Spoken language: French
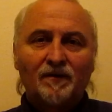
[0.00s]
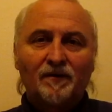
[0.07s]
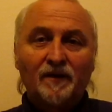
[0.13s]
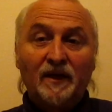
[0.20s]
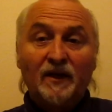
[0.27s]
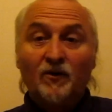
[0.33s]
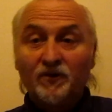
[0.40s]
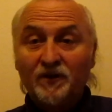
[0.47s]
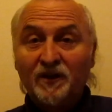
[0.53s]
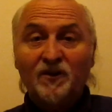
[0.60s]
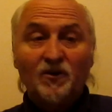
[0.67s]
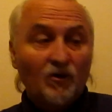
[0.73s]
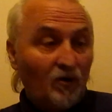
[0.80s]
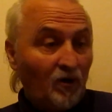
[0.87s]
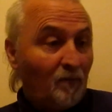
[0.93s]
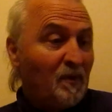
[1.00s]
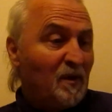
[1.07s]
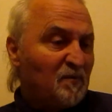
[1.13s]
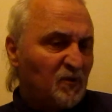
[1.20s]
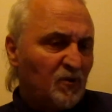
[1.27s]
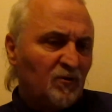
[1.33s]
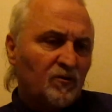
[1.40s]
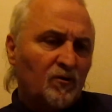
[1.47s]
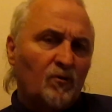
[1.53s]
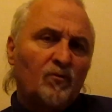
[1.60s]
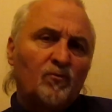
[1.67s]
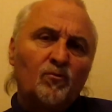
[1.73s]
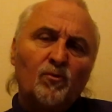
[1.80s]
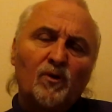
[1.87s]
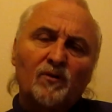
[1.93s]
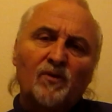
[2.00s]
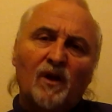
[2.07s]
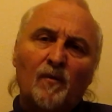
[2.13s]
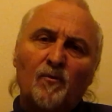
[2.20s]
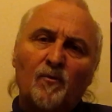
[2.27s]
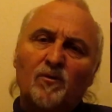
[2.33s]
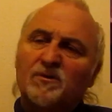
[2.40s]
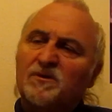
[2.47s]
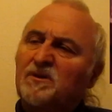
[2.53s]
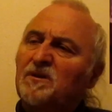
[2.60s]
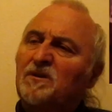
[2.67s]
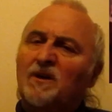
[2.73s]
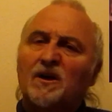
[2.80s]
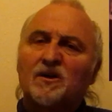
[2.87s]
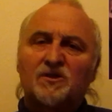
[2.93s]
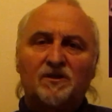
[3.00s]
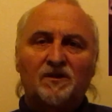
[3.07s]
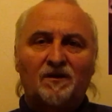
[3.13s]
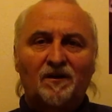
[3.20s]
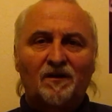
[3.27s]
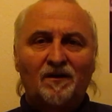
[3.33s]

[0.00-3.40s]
Et en étant en même temps dans le couloir de la mort, c'est tragique.